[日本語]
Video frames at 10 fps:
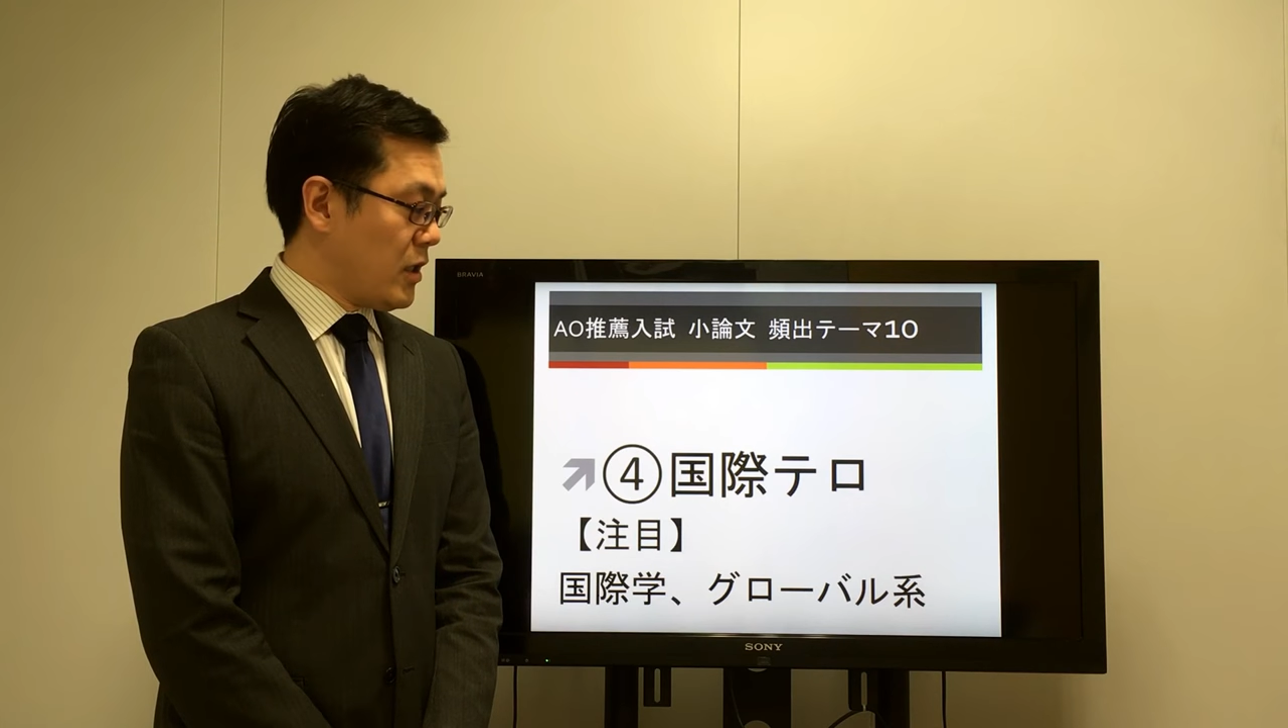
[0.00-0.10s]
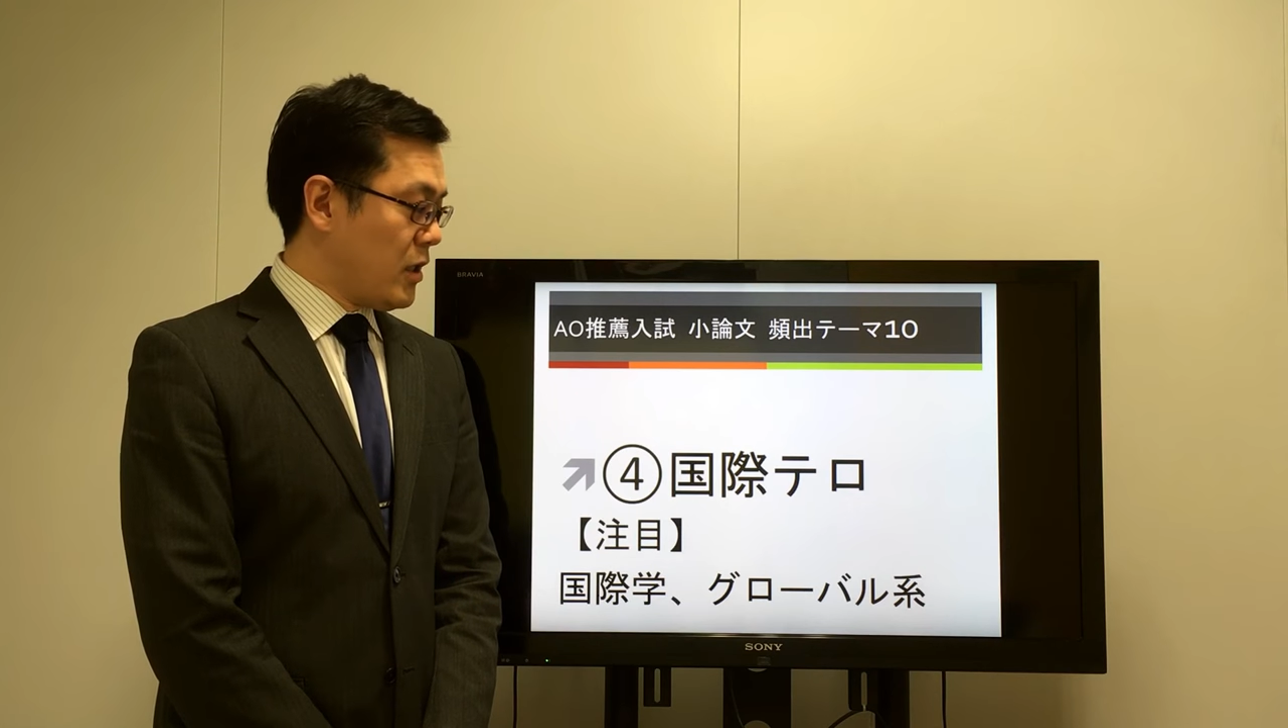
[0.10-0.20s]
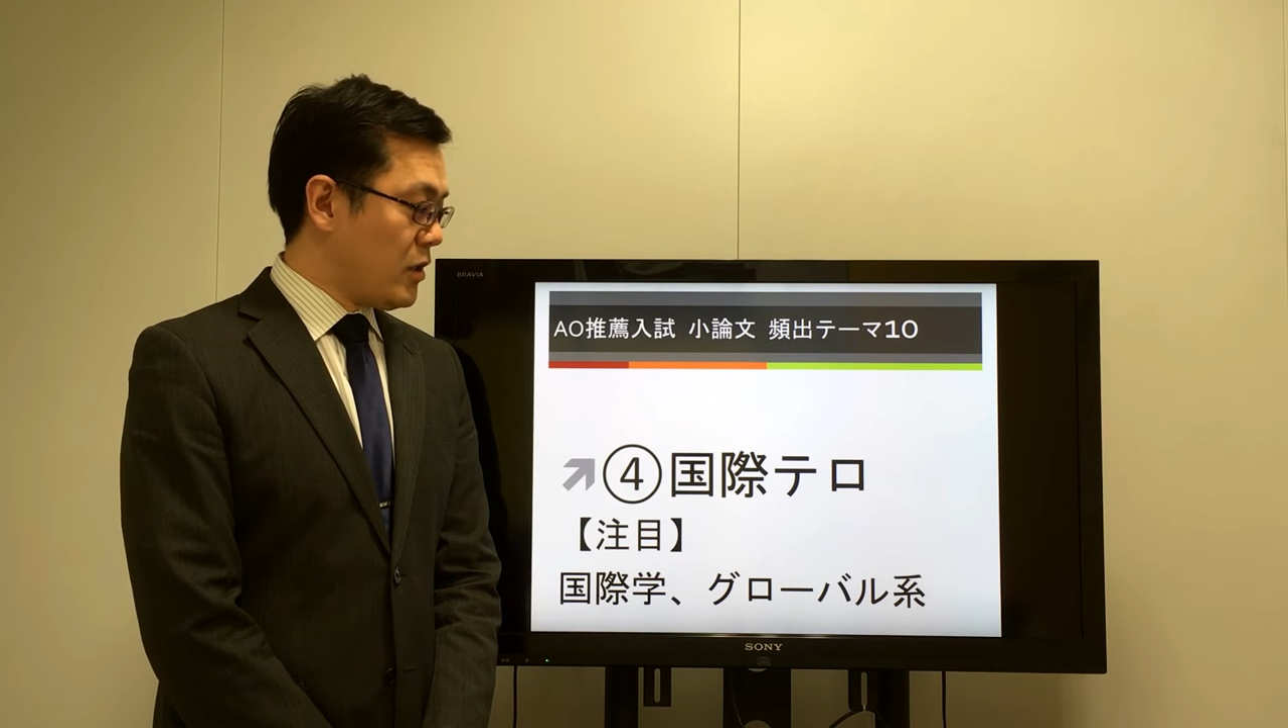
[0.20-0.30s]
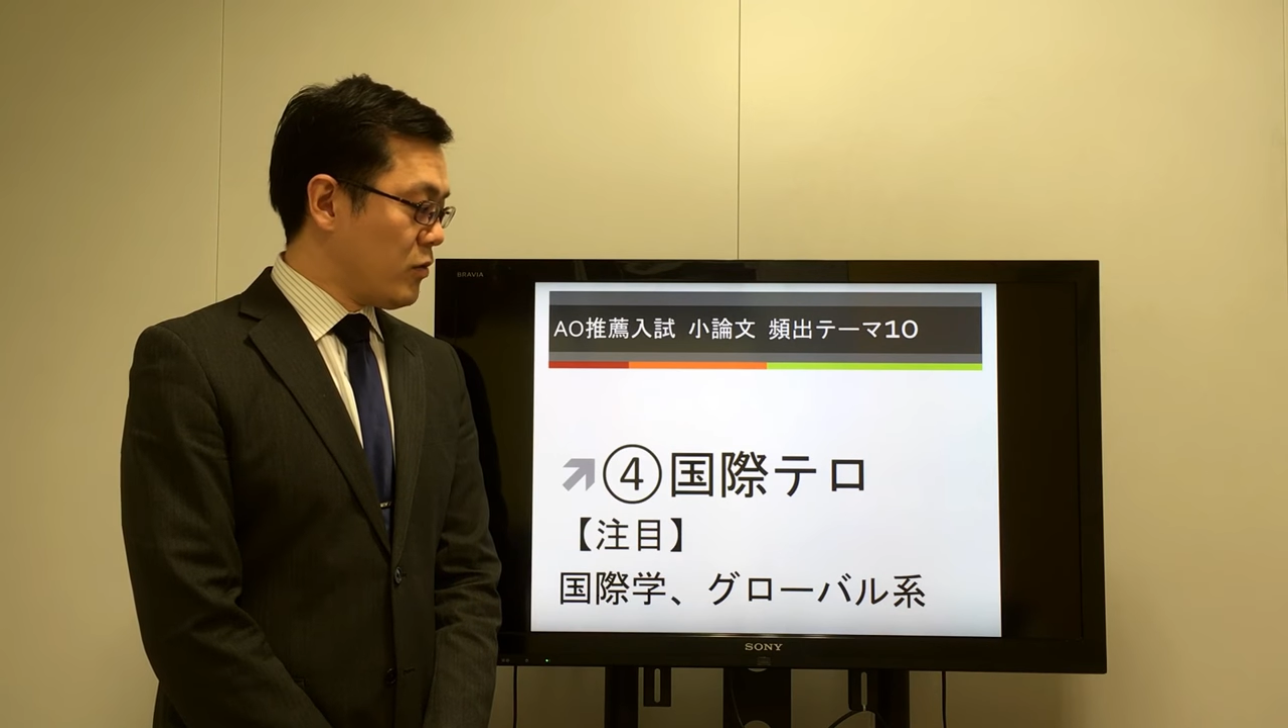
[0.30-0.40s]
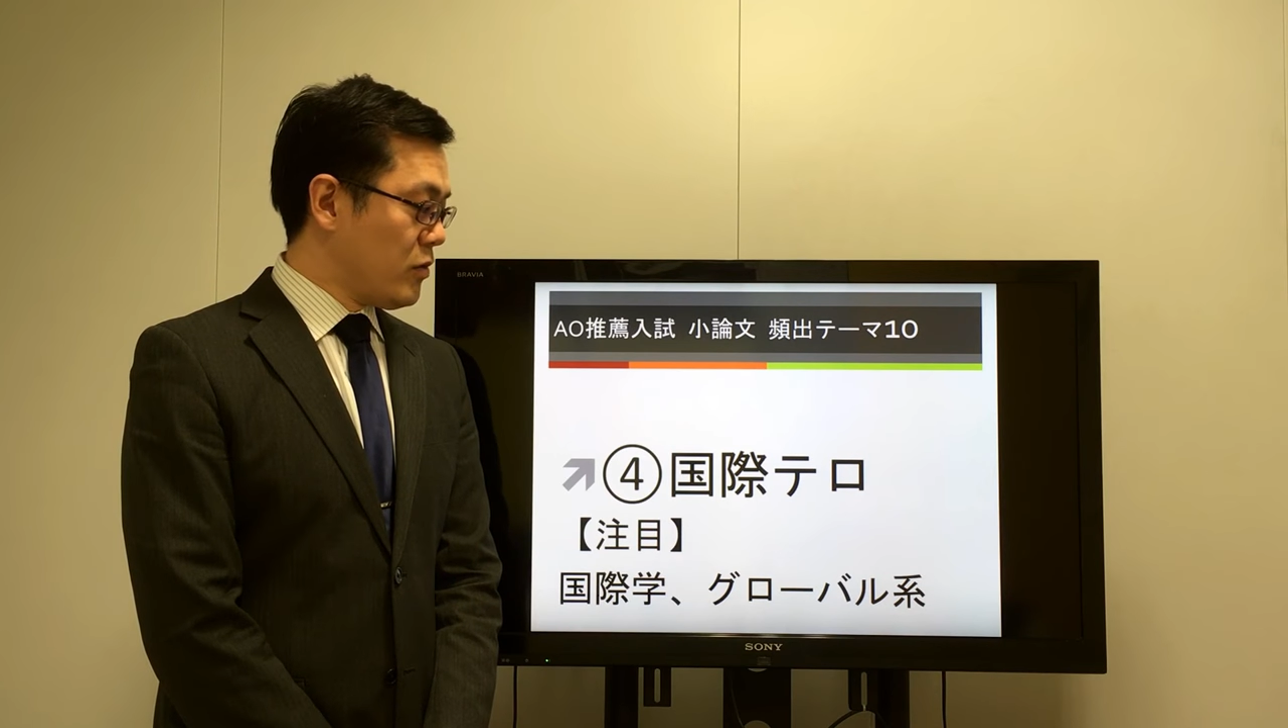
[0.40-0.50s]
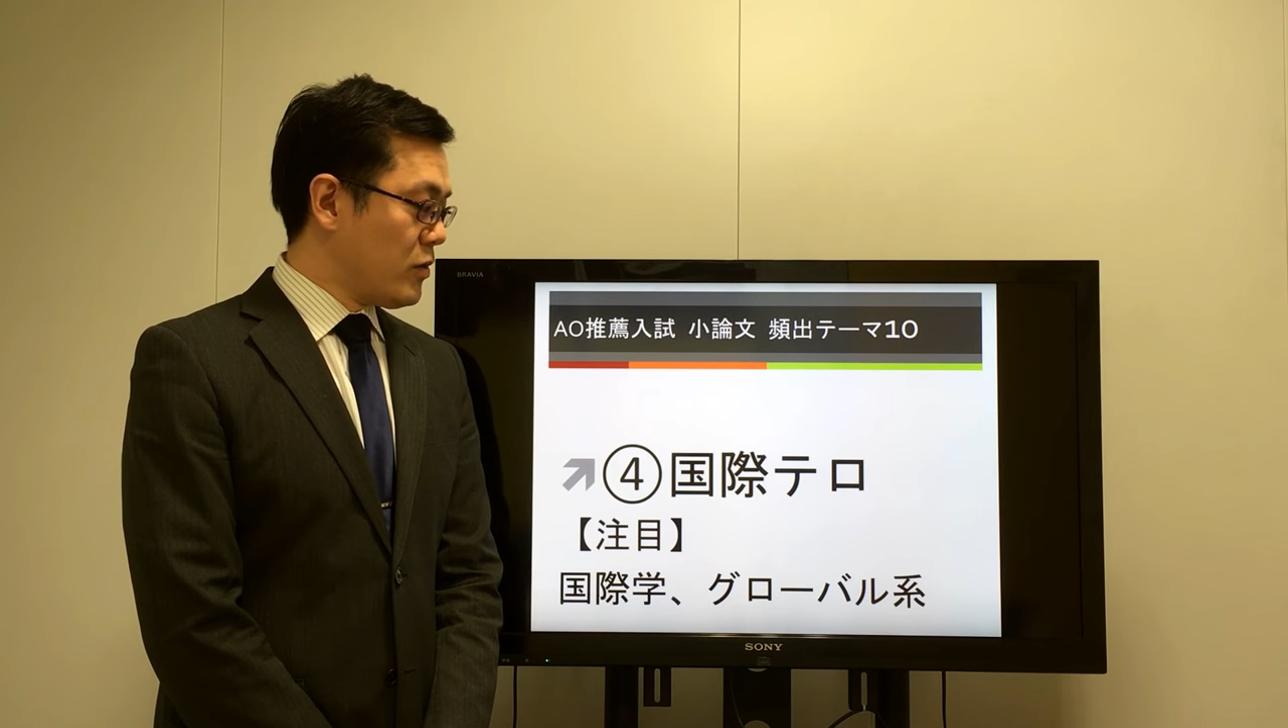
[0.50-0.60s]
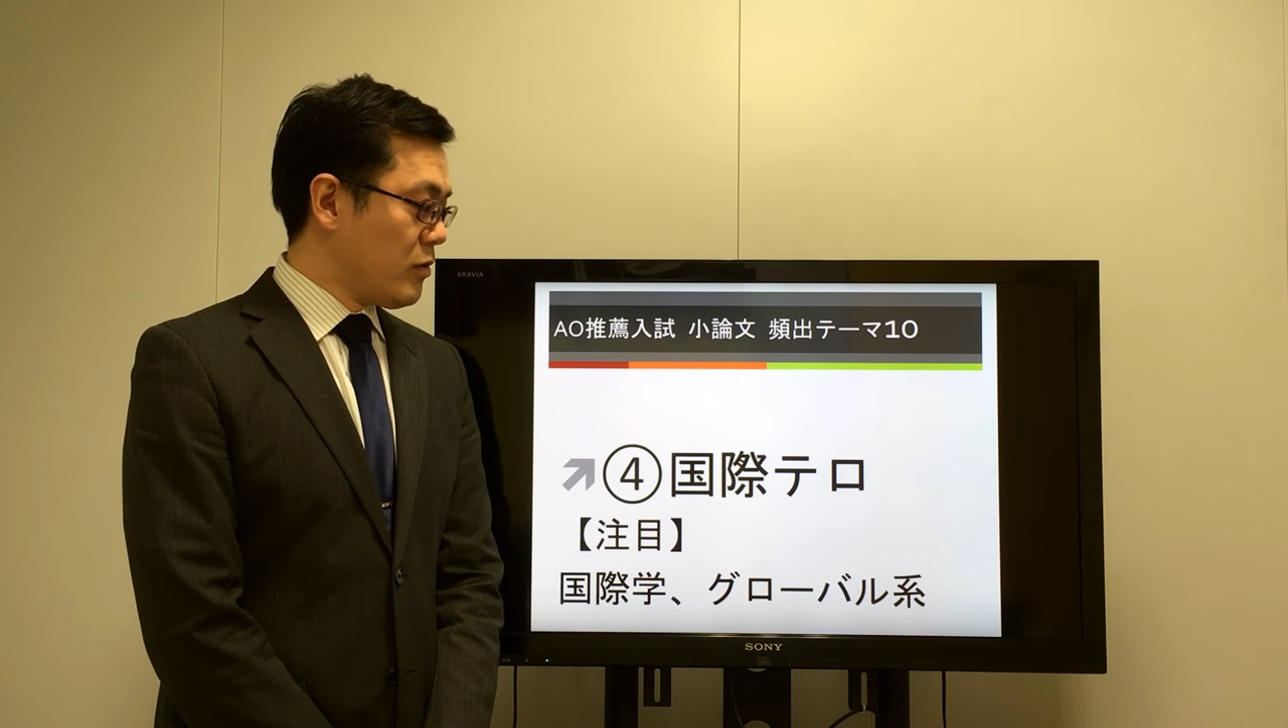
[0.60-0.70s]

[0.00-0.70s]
えー、日本